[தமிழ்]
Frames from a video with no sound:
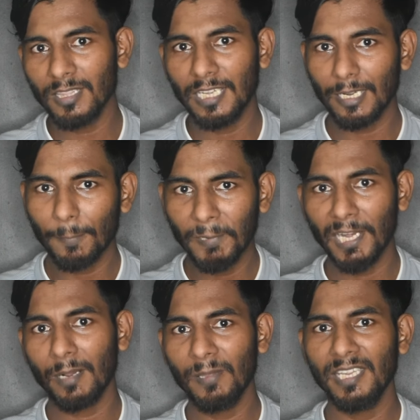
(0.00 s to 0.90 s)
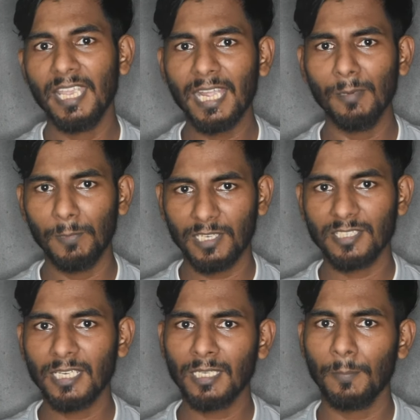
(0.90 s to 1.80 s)
மருந்துகள் அப்படின்ற மாதிரி
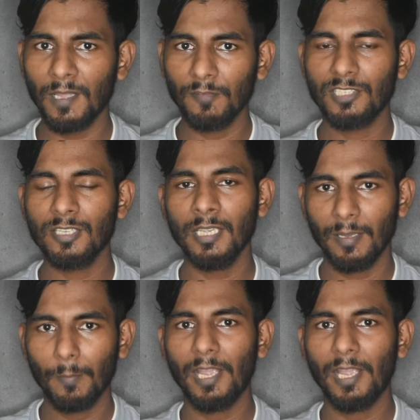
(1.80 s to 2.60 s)
ஏகப்பட்ட செட்டப்லாம் வச்சு